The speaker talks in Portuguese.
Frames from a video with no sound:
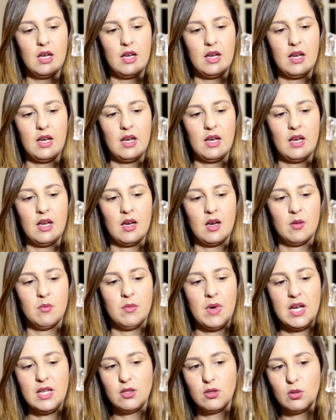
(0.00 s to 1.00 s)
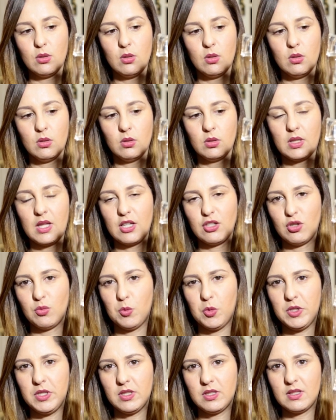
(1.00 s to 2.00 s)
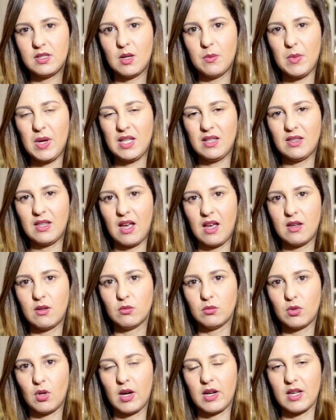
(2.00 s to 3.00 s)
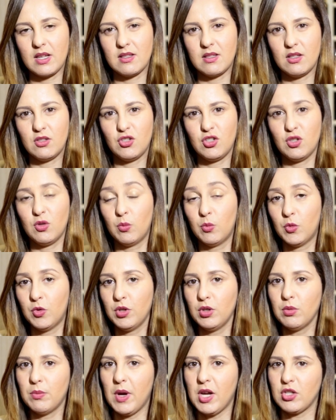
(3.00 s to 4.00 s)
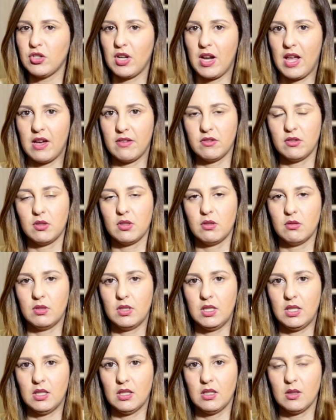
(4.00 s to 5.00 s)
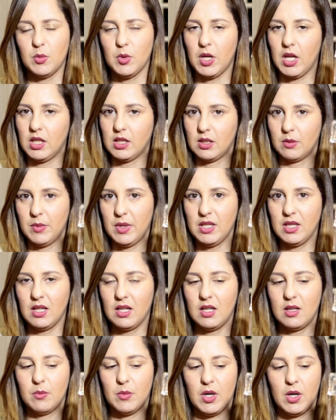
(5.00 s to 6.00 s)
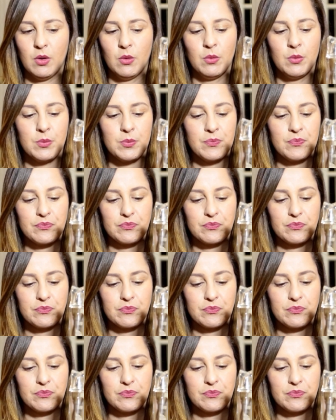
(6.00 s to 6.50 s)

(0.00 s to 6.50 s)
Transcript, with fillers: É, mas o Tati Prince também tem um toque azedinho muito mais leve do que o Nina, porque ele também tem limão,